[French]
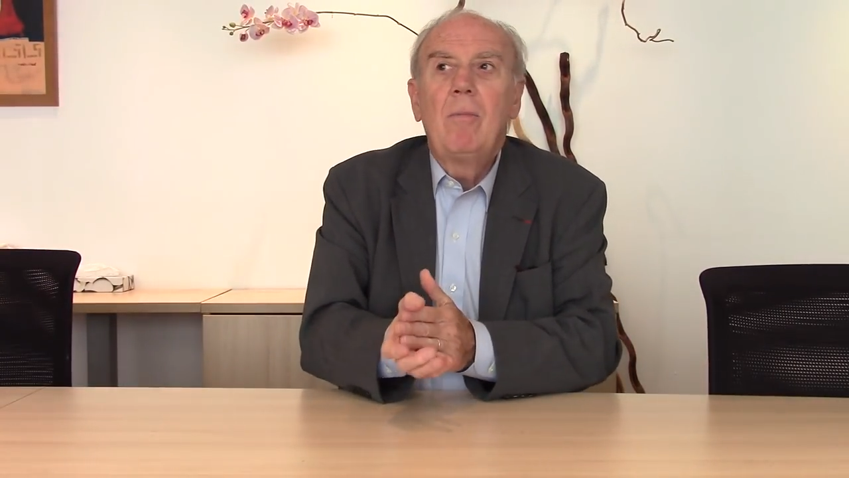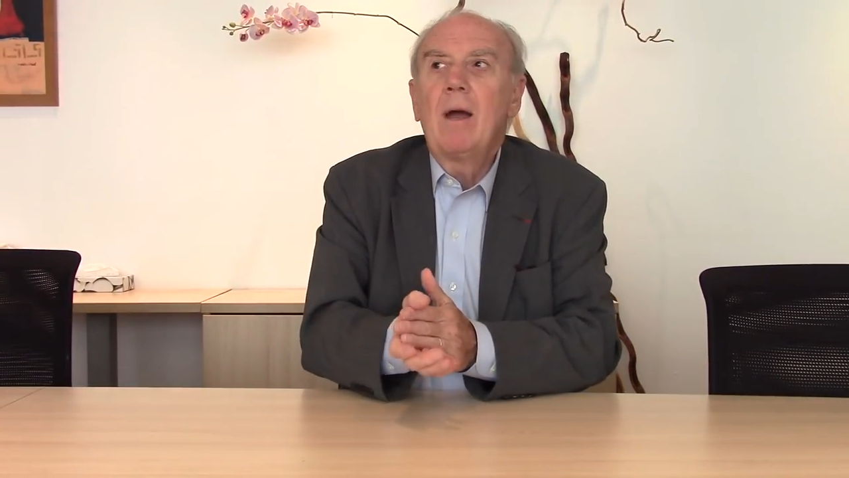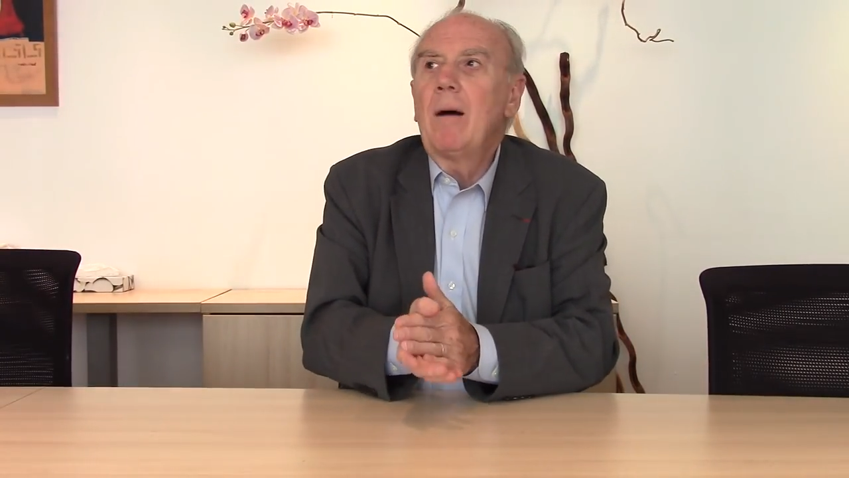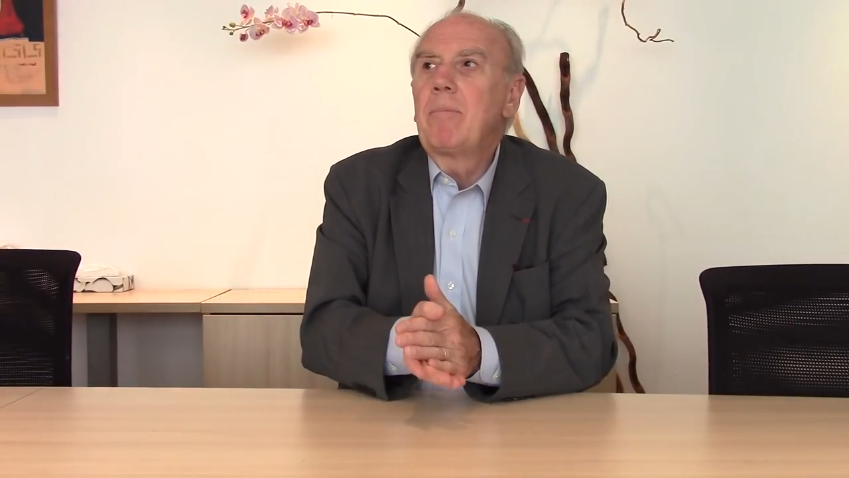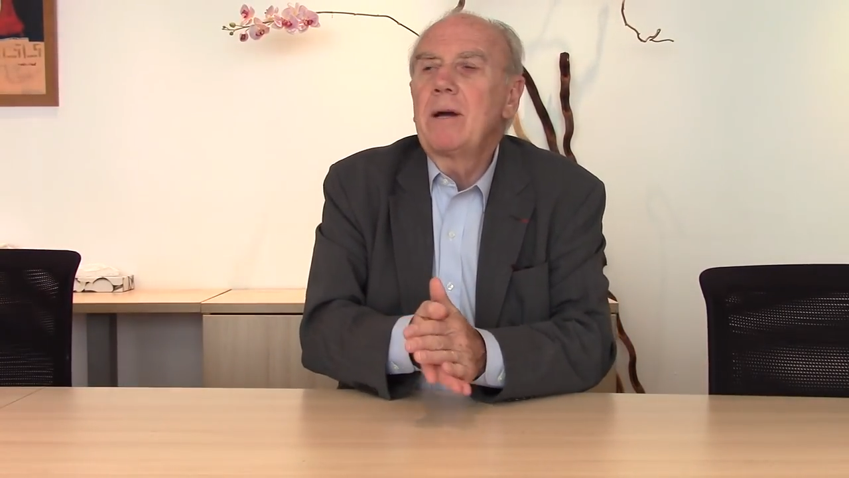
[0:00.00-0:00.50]

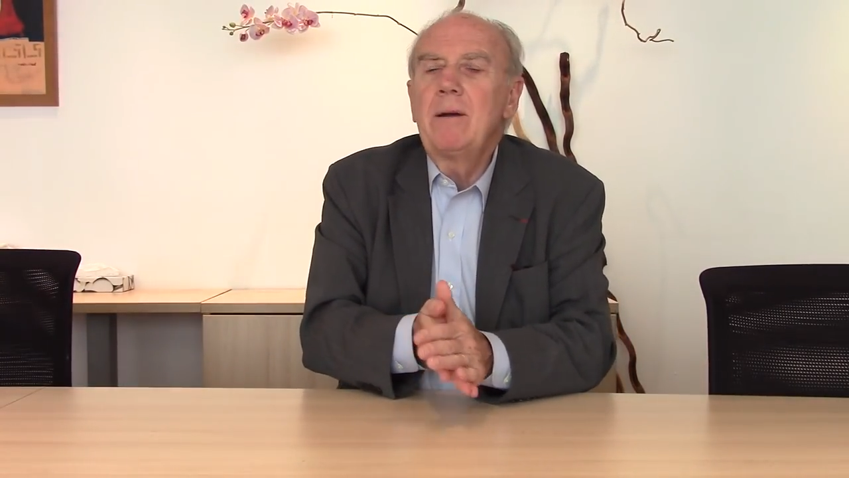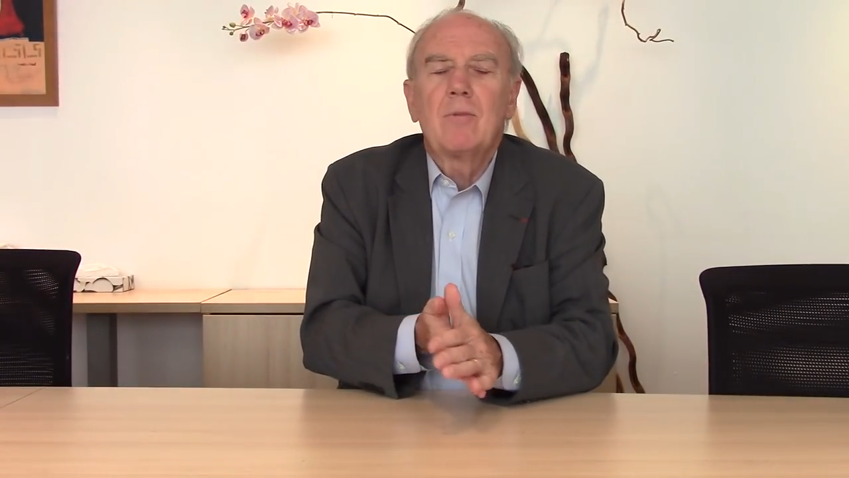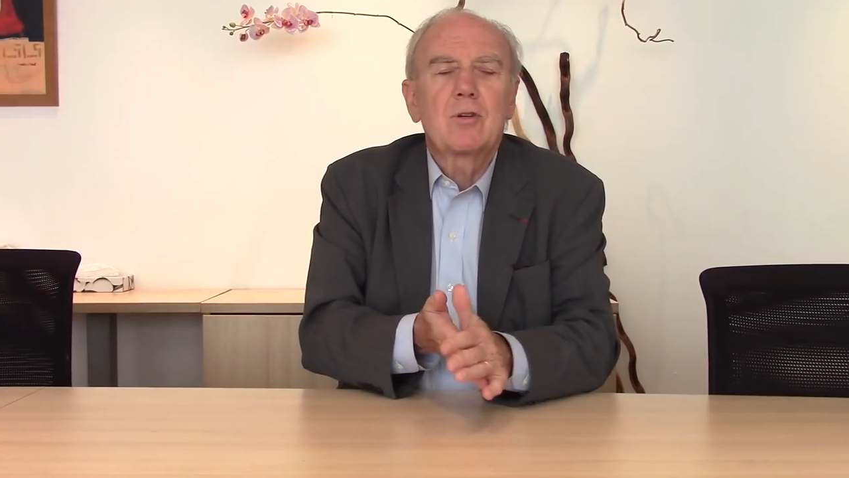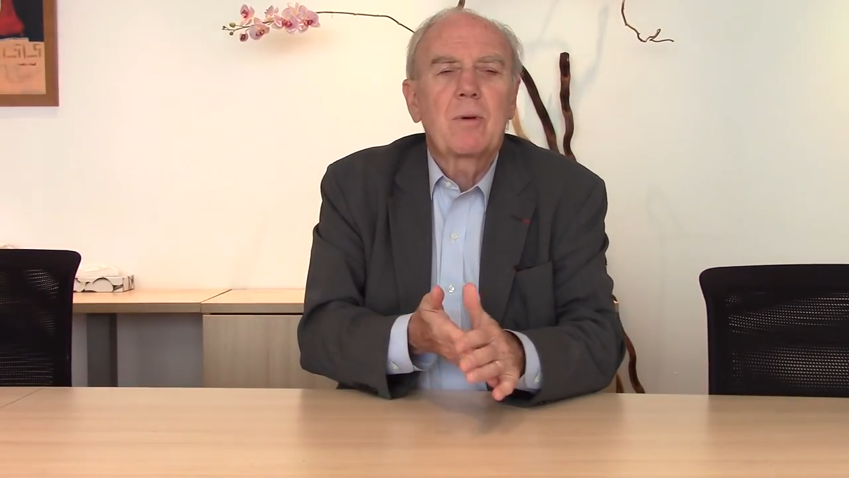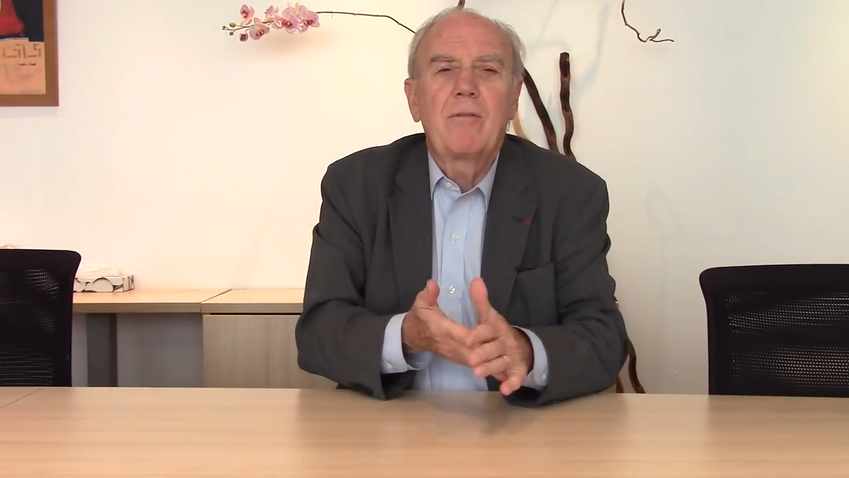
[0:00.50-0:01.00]
Mais après,
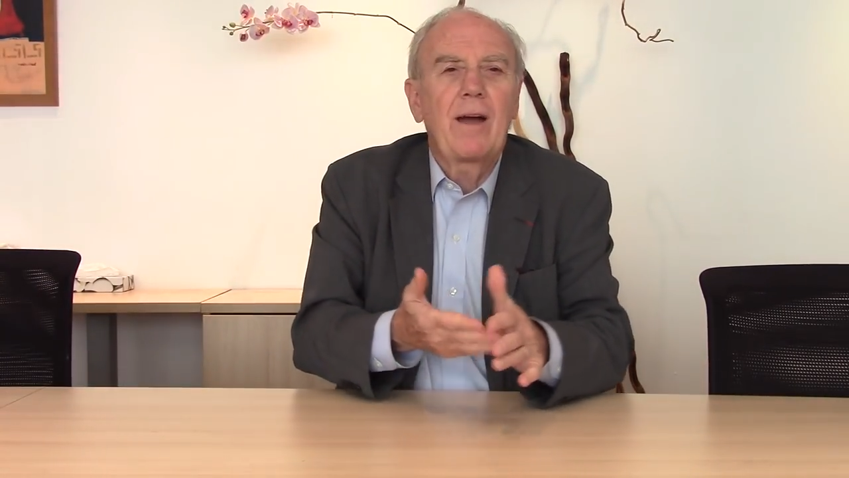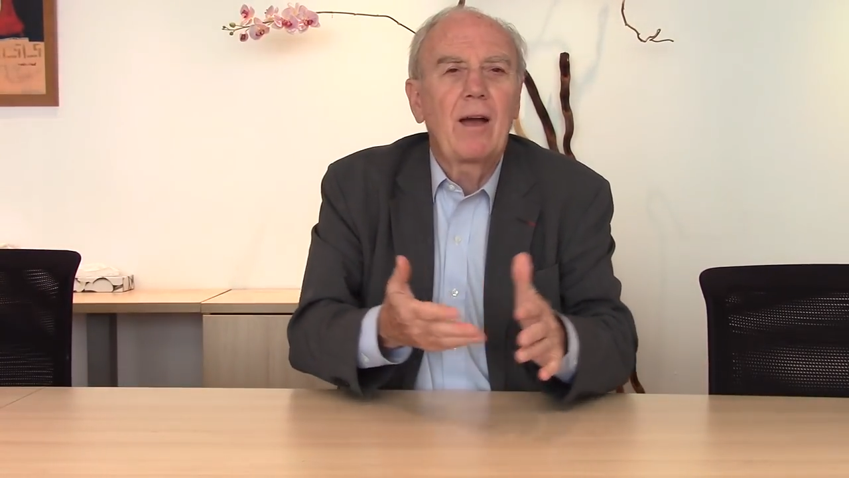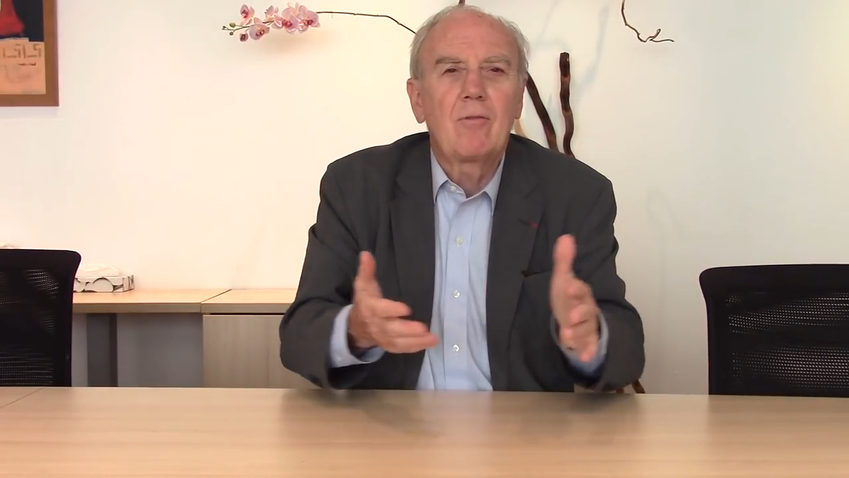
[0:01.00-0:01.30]
moi, je préfère